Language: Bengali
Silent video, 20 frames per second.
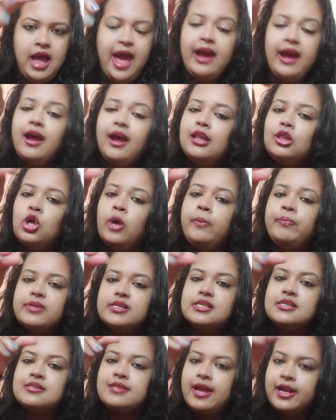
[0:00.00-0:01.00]
একদম
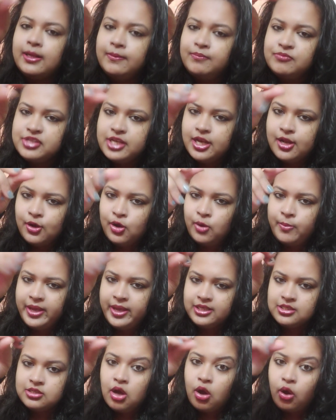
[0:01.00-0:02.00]
সেরম যেরকম
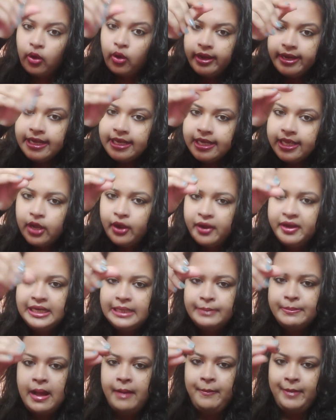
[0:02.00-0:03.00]
একটু অয়েলি
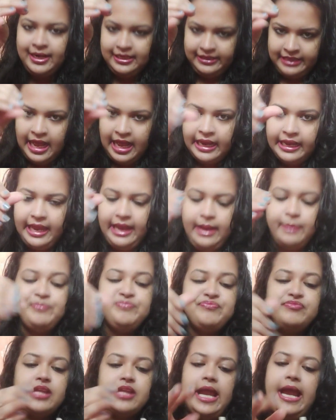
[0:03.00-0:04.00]
অয়েলি ব্যাপার থাকে
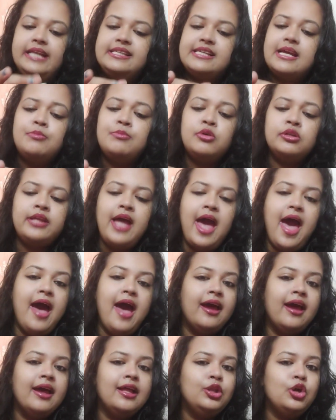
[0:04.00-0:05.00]
এটার মধ্যে
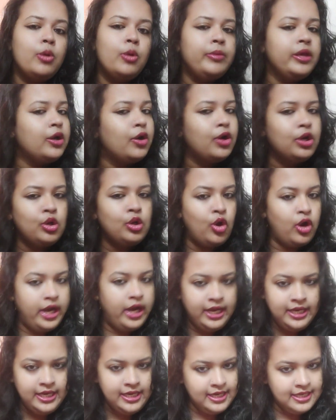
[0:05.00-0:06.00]
একদমই কোনো
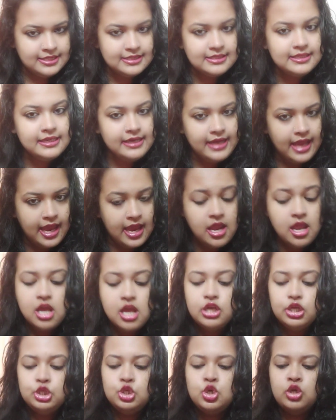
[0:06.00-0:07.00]
অয়েলিনেস নেই
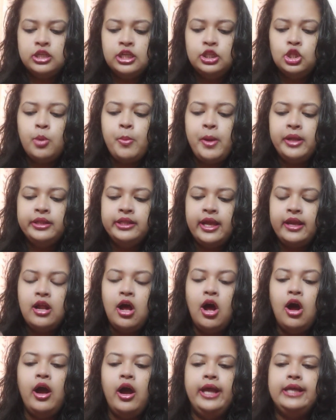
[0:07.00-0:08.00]
যদি তোমাদের
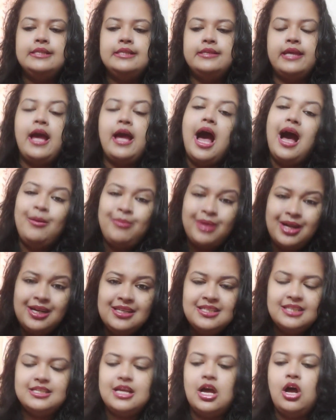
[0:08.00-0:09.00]
হয় যে আমার
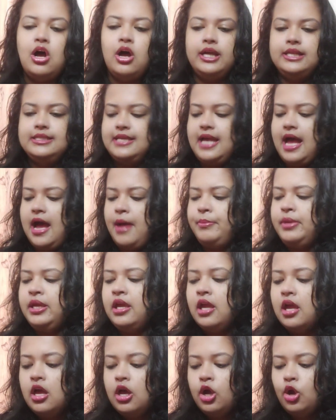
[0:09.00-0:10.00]
যেটা হয় যে আমি
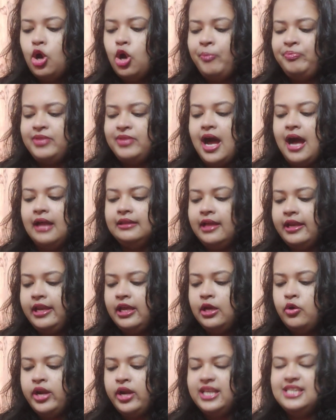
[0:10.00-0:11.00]
খুব তাড়াতাড়ি
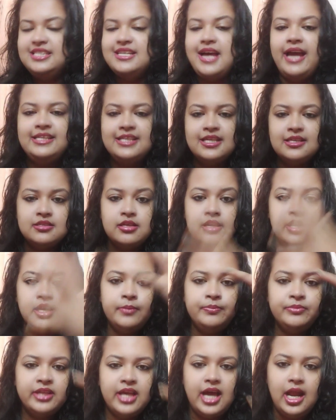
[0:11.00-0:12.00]
করে চাই যে
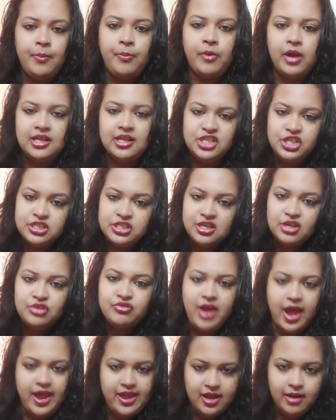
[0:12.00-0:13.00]
সেরম দেওয়ার পরে জিনিসটা
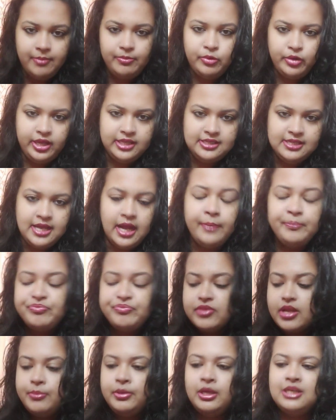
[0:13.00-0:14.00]
ড্রাই আপ হয়ে যাক
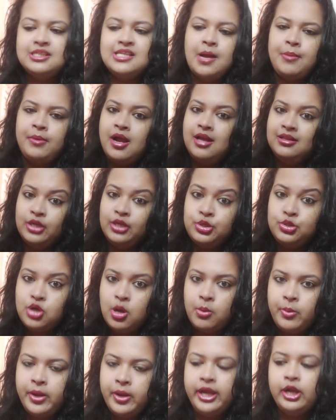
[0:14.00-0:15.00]
বিকজ আমার হাতে
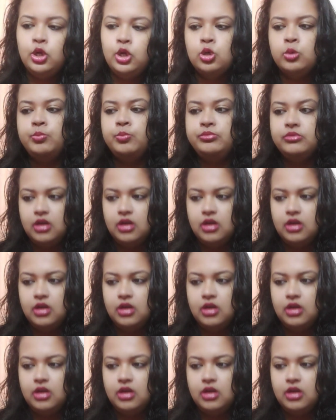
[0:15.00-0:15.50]
সময়ের খুব